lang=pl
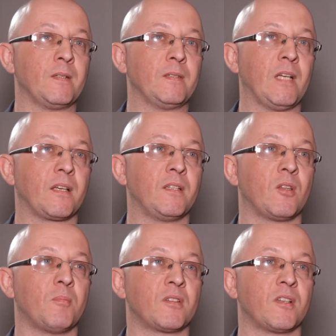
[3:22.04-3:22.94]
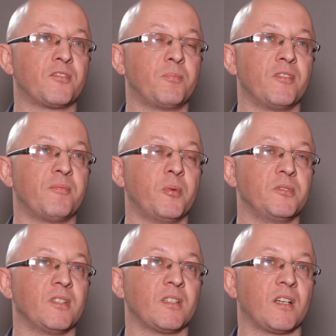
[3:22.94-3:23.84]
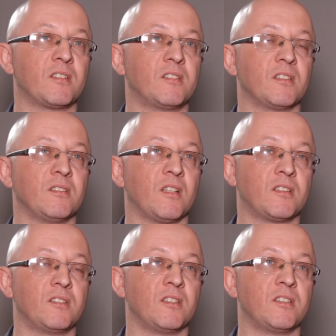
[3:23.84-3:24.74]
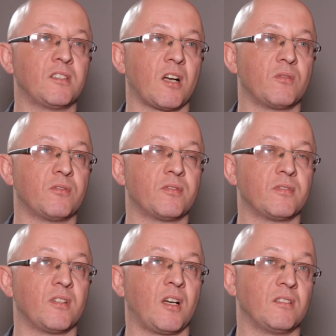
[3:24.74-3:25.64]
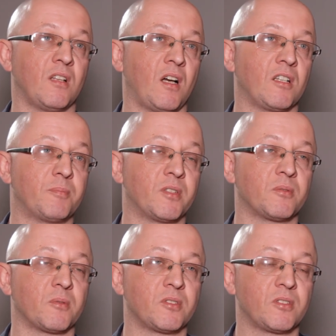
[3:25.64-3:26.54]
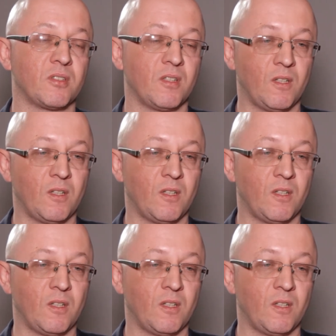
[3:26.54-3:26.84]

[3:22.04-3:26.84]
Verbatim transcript: jaki to ma też wpływ później na życie, na życie dzieciaków, na, na ich przyszłość.